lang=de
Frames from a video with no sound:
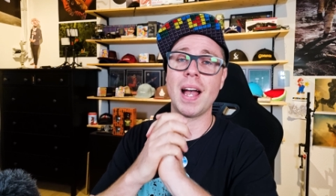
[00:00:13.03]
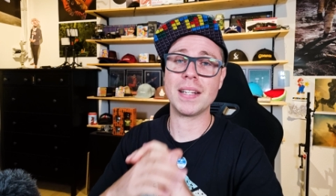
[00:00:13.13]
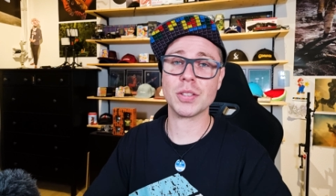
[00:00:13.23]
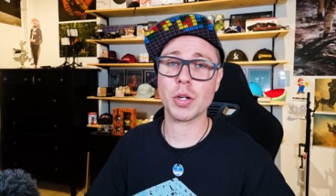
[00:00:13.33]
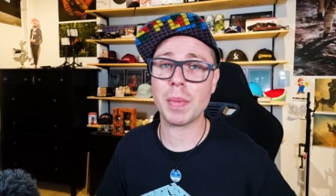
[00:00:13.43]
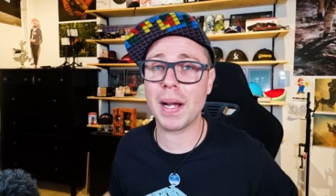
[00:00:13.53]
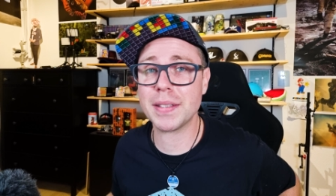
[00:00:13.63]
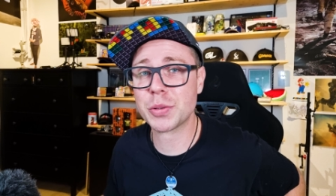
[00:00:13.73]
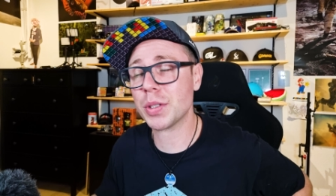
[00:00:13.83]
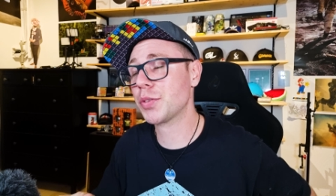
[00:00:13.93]
Also nochmal
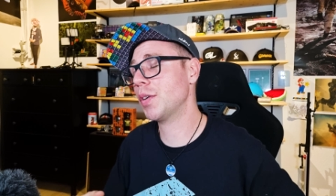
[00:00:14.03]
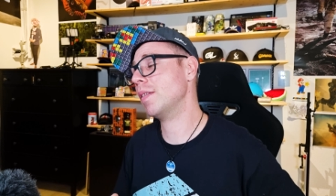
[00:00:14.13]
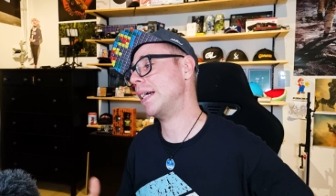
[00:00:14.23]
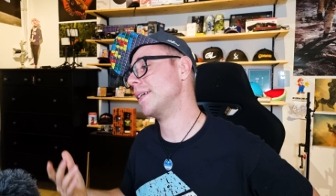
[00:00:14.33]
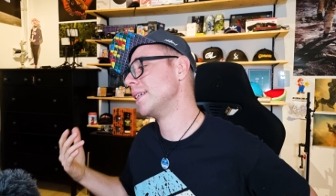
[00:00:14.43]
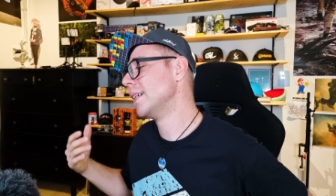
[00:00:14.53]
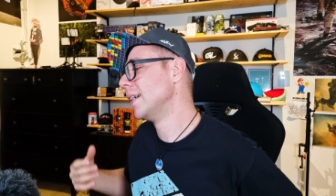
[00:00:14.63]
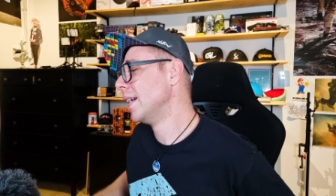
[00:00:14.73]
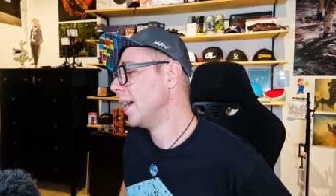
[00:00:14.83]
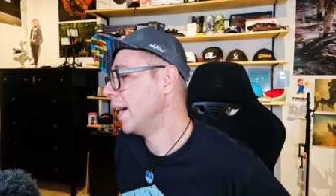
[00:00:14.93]
eins kurz vorweg.
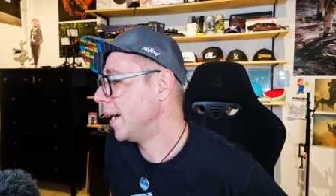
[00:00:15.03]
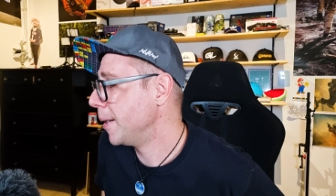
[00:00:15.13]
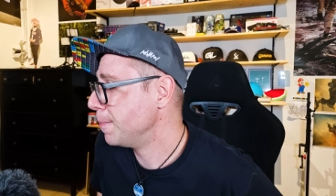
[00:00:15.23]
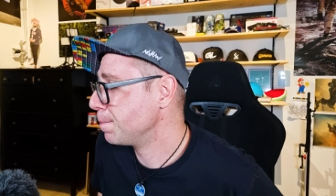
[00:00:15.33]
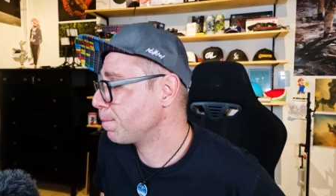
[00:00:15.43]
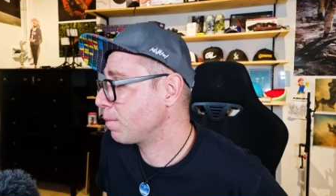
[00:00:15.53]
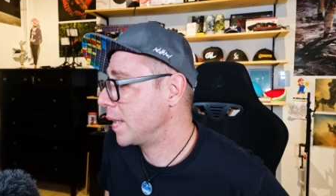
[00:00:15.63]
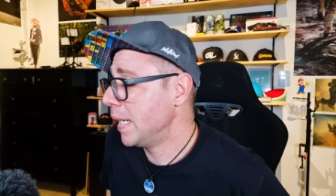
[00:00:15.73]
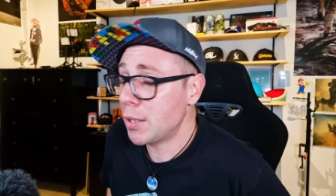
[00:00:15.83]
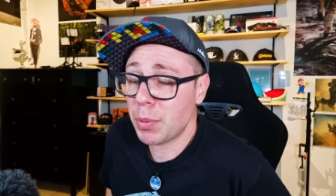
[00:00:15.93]
Ähm,
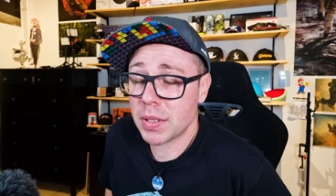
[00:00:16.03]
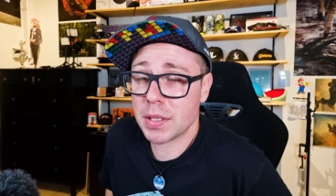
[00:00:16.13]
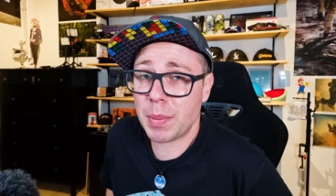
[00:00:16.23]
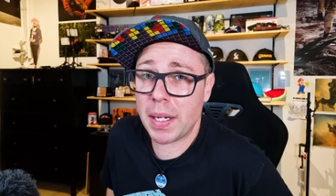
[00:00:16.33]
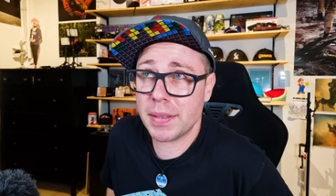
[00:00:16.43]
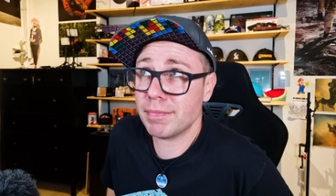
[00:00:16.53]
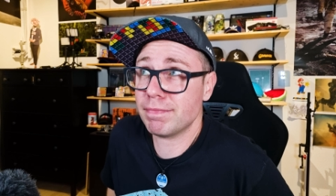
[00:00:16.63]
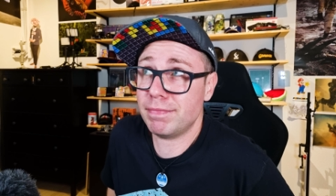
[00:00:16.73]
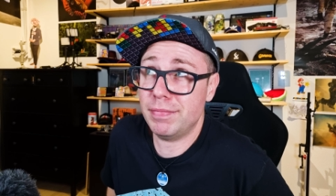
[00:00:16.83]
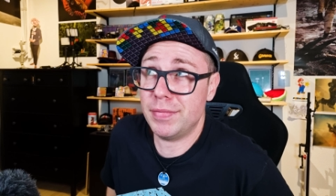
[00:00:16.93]
die Xbox ist
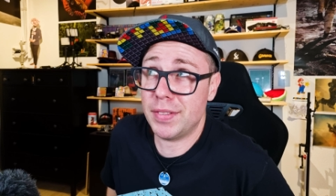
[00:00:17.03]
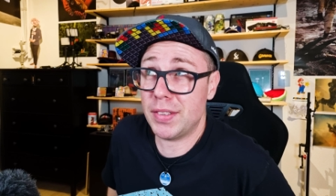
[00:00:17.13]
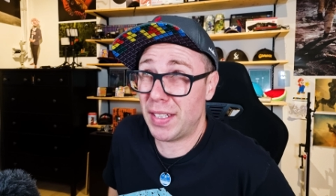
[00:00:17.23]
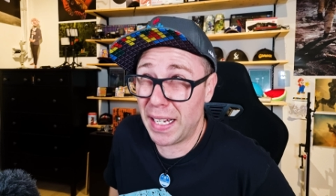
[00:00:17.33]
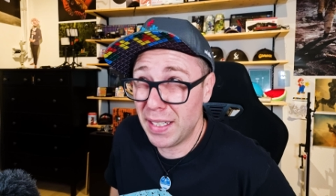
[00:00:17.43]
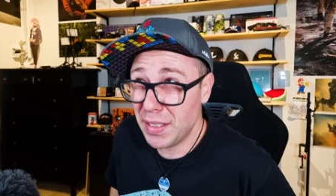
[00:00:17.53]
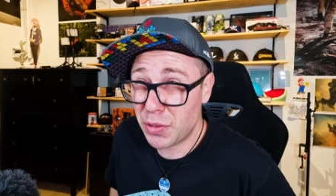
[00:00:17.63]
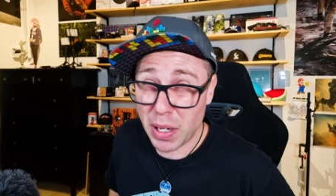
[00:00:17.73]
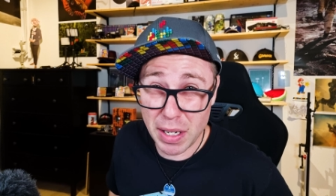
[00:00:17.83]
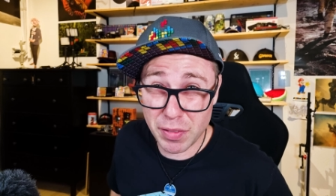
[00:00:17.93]
mein Daily
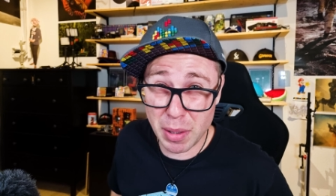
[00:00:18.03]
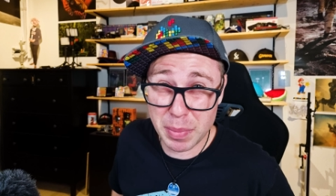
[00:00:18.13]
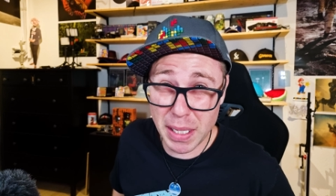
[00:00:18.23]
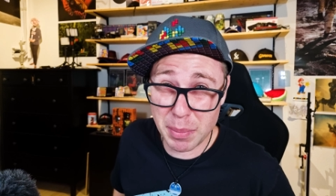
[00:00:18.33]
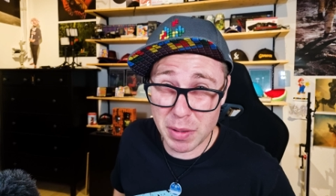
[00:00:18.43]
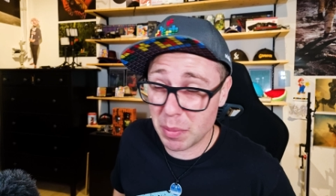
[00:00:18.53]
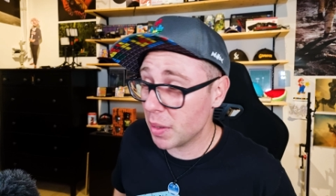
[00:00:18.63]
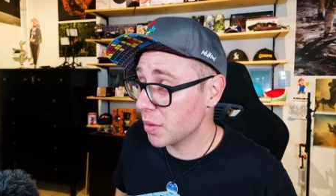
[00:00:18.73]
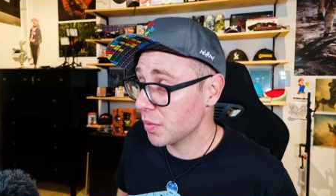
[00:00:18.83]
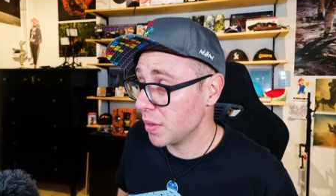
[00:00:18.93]
Driver im Gaming, wenn
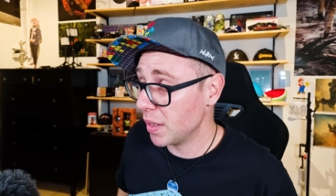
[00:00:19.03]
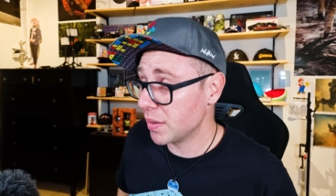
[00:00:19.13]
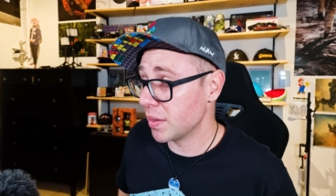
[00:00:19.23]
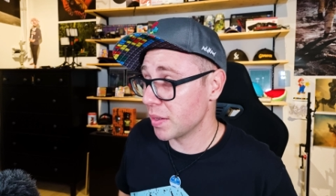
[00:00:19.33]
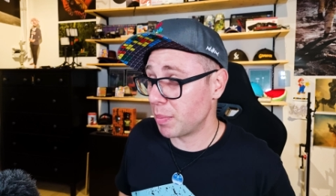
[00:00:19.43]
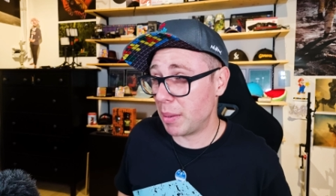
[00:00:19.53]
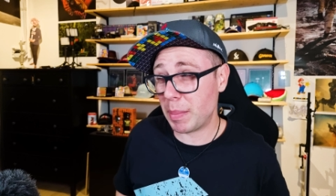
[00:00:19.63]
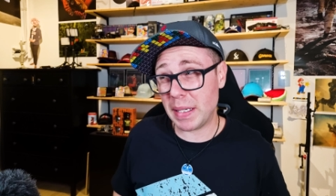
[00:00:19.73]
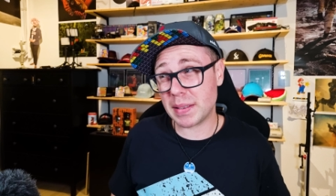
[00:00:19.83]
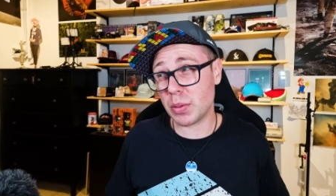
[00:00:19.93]
man so will. Also das ist meine
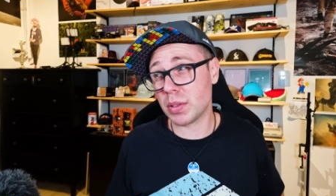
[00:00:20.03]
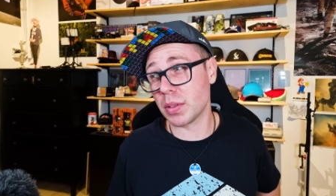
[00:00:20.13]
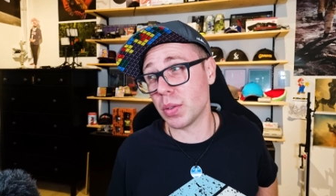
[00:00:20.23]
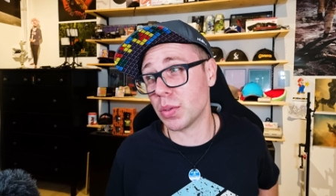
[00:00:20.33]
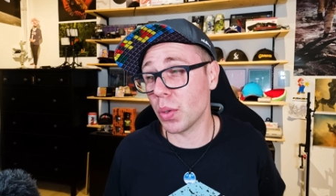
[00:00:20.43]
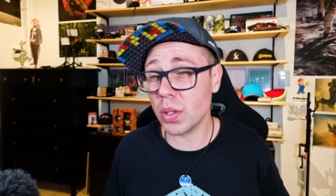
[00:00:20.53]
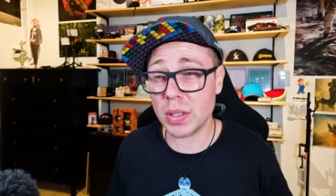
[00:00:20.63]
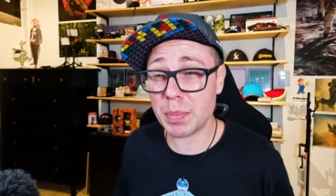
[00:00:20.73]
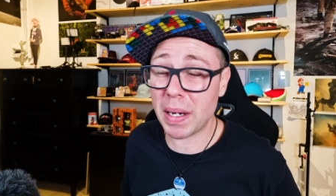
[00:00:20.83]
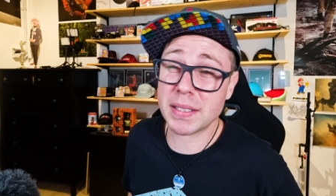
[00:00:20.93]
meistgenutzte Konsole
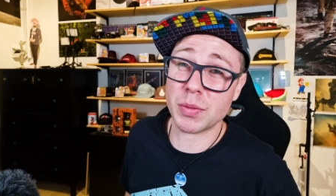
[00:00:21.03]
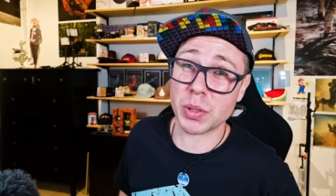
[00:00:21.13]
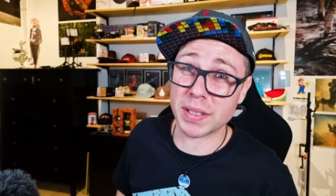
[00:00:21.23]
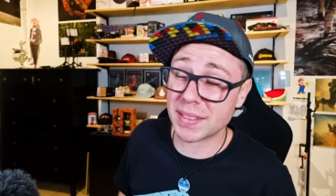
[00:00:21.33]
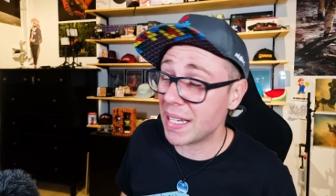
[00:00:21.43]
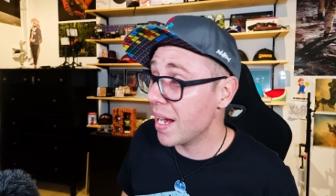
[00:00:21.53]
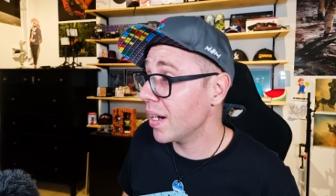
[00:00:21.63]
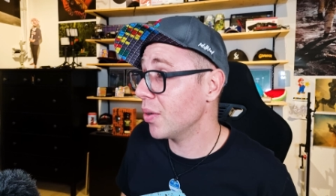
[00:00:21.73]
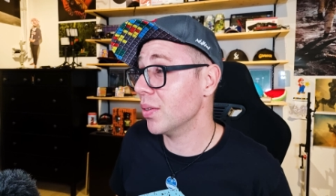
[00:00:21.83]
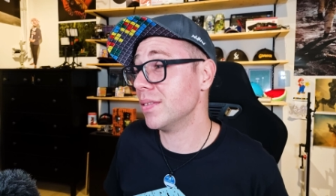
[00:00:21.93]
und ich mag sie wirklich
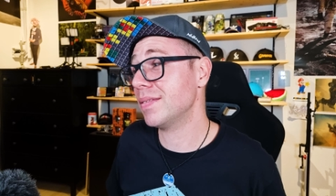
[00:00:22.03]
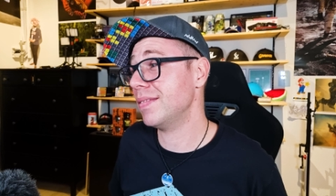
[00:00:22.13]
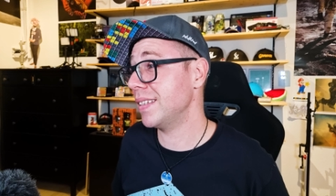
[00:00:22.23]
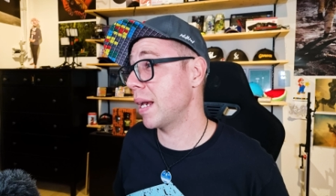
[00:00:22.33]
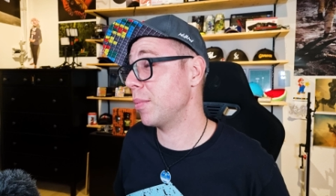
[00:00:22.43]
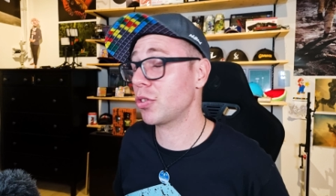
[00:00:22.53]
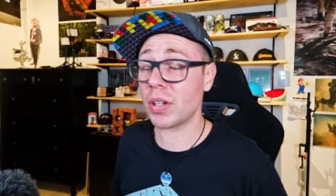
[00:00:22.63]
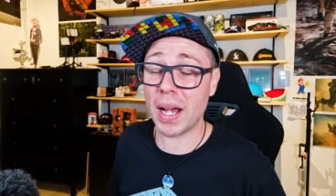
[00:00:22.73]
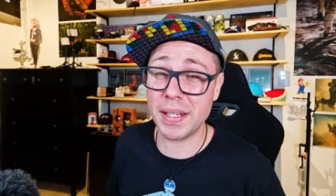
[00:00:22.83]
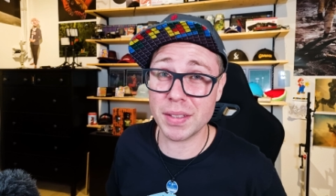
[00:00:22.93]
sehr und ich habe jetzt
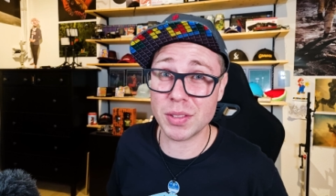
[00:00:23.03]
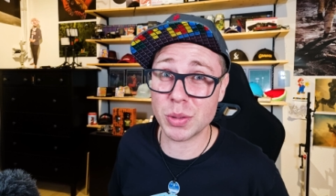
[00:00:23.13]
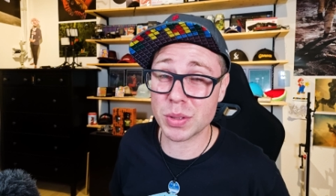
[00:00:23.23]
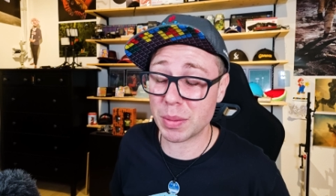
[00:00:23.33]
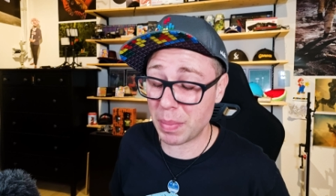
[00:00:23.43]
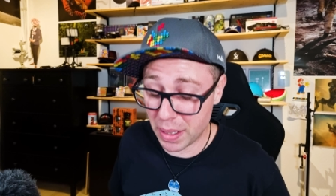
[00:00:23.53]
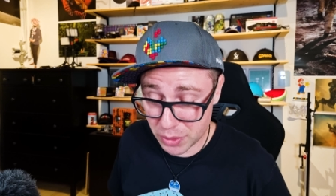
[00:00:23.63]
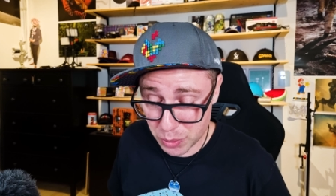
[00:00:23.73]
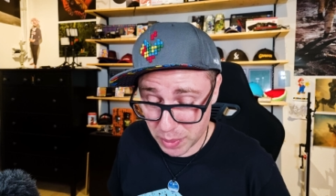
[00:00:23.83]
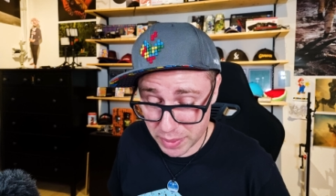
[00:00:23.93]
schon einige Videos
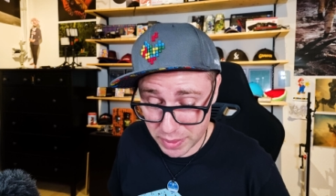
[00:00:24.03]
gemacht über